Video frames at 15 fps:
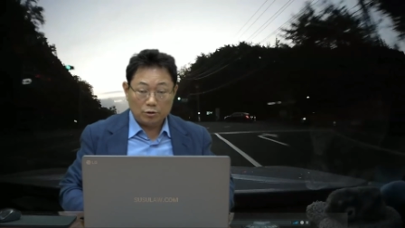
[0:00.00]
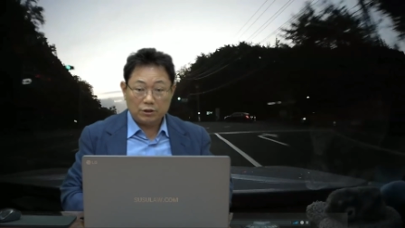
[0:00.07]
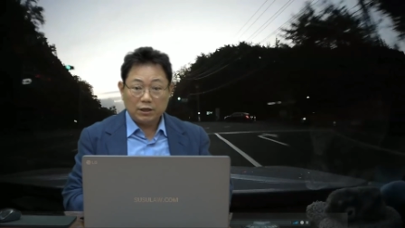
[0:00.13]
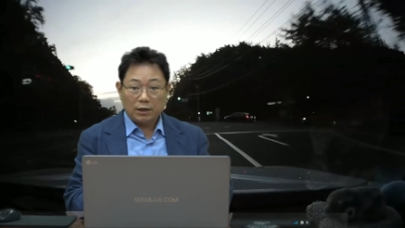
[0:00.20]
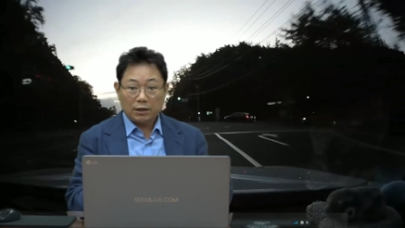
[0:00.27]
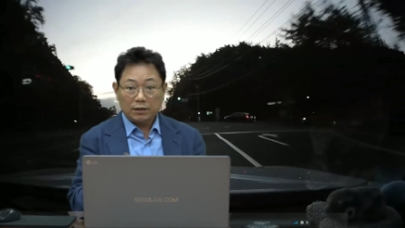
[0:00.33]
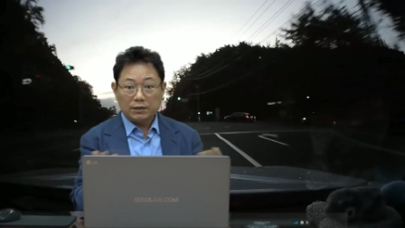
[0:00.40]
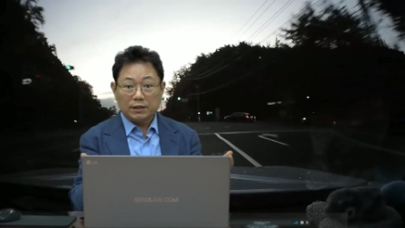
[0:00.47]

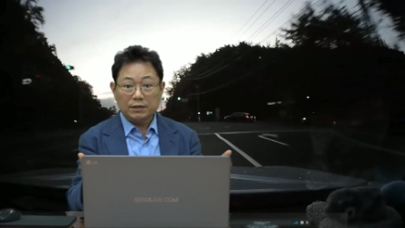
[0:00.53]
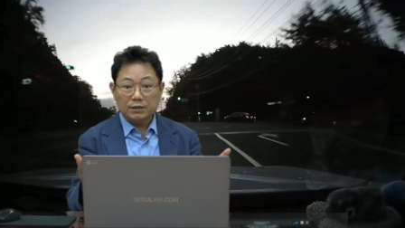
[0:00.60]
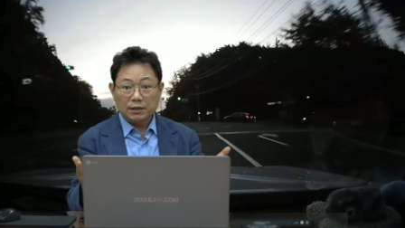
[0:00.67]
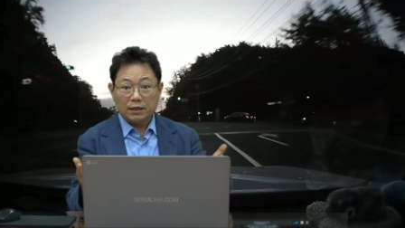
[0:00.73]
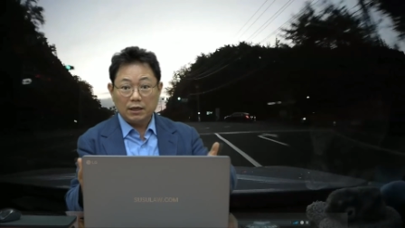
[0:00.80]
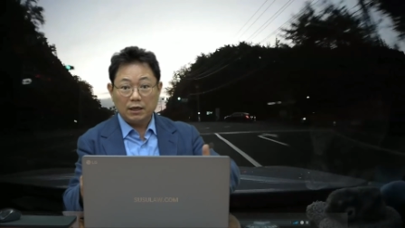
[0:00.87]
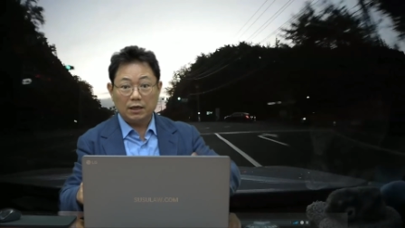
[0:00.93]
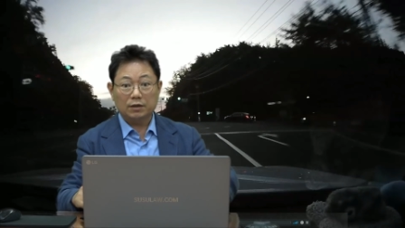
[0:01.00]
어떻게 하라는
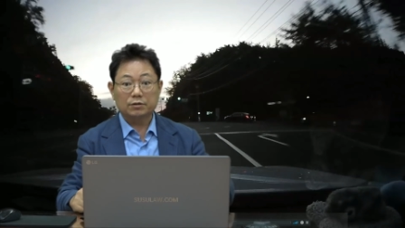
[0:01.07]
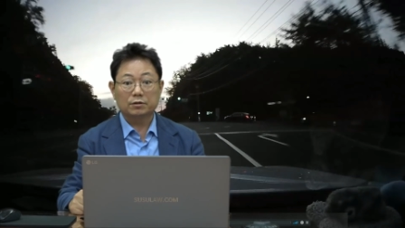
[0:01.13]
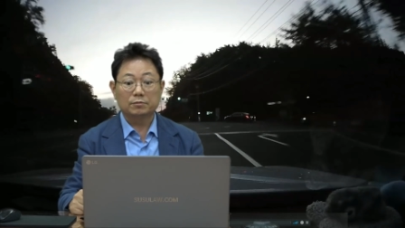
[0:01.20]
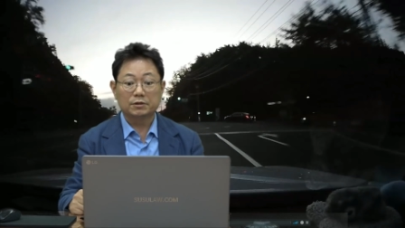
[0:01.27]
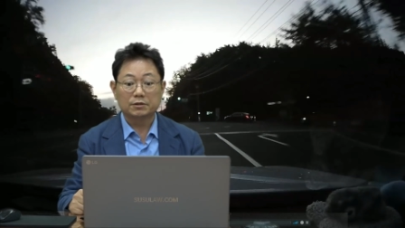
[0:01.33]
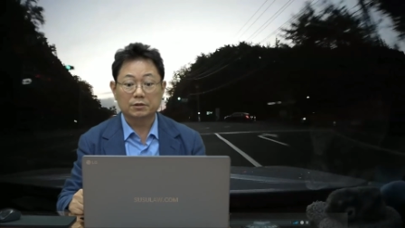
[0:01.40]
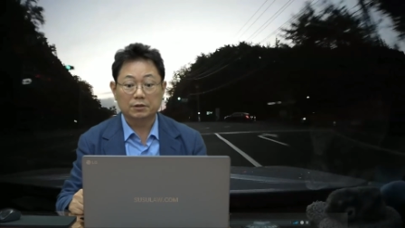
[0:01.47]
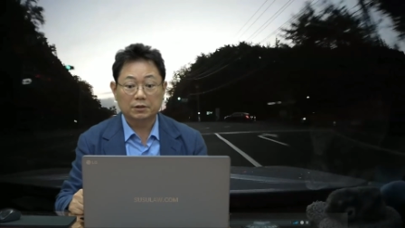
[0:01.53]
얘기냐
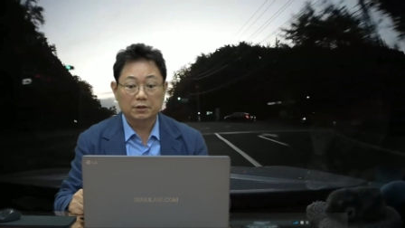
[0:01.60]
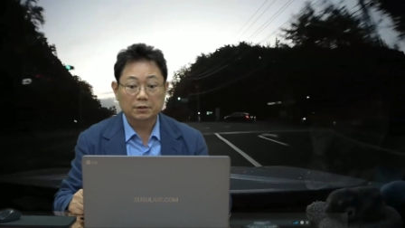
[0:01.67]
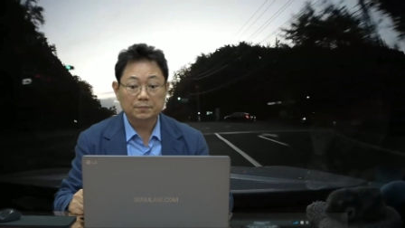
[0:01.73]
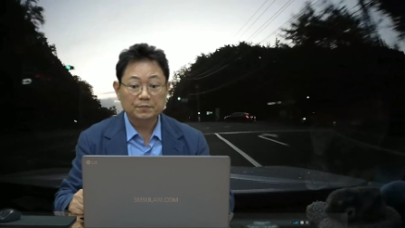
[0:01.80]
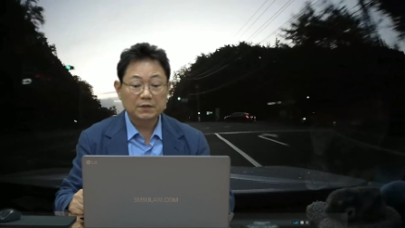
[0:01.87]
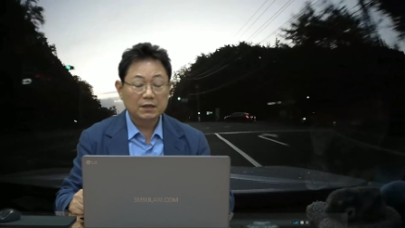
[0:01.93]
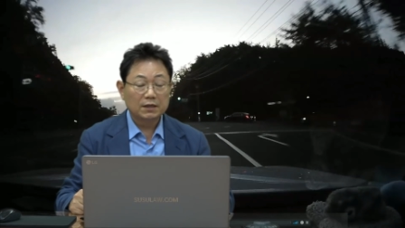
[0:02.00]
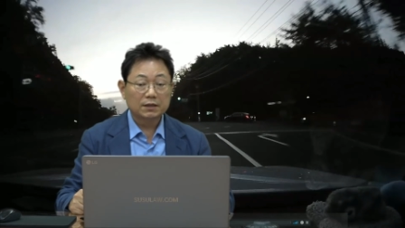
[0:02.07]

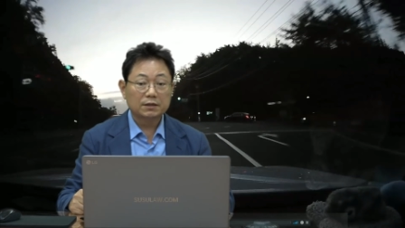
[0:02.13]
그러면서